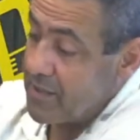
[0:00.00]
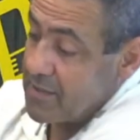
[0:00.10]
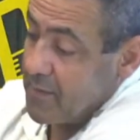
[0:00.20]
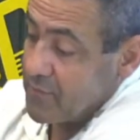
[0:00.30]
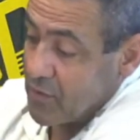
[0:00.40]
de
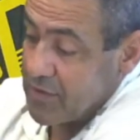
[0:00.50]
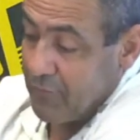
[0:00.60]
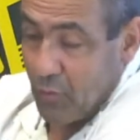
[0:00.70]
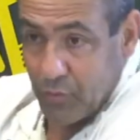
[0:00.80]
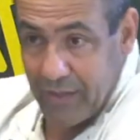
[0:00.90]
seis meses
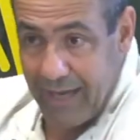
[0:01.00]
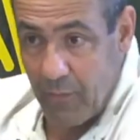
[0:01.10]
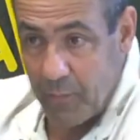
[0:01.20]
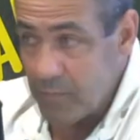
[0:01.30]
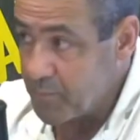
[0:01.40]
você
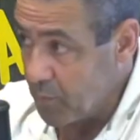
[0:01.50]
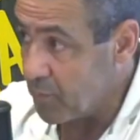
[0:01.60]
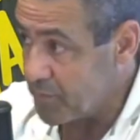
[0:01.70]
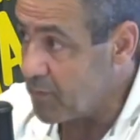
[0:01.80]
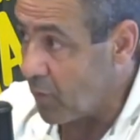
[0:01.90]
voltava pro
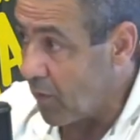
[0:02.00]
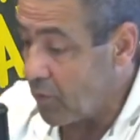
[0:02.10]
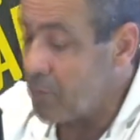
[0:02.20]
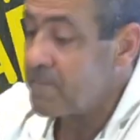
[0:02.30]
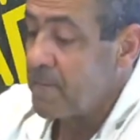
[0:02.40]

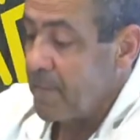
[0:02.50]
psicólogo,